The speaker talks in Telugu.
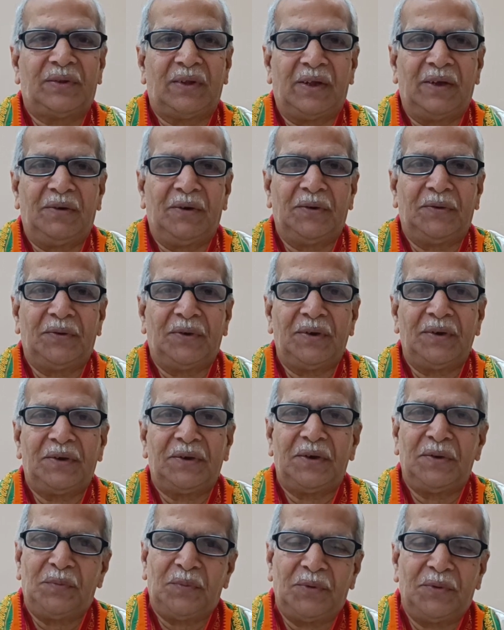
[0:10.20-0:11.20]
సేవ
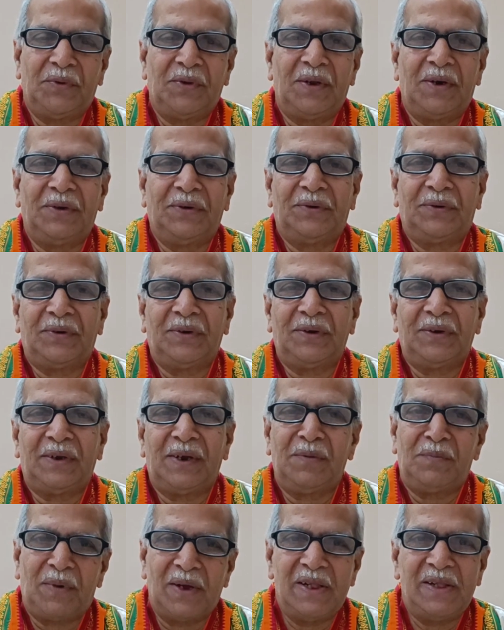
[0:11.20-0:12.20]
గురించి పూజల
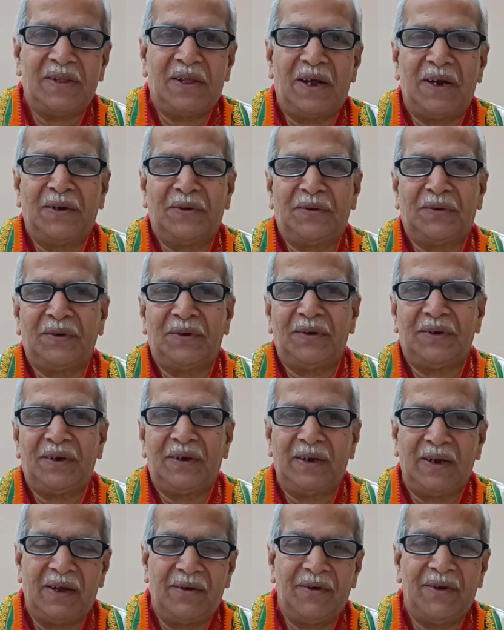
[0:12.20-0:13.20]
గురించి ఫలితాల గురించి
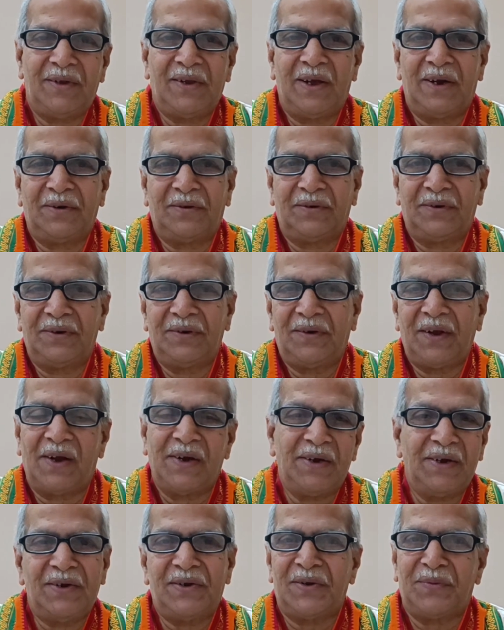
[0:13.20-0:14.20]
నైవేద్యాల గురించి
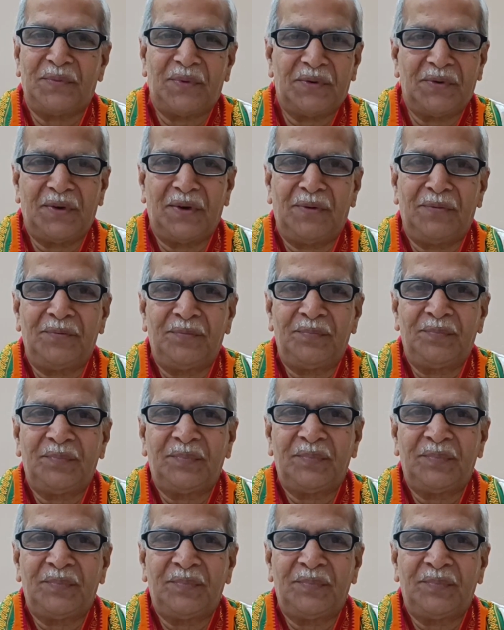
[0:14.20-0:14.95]
అన్నీ చెప్పుకున్నాం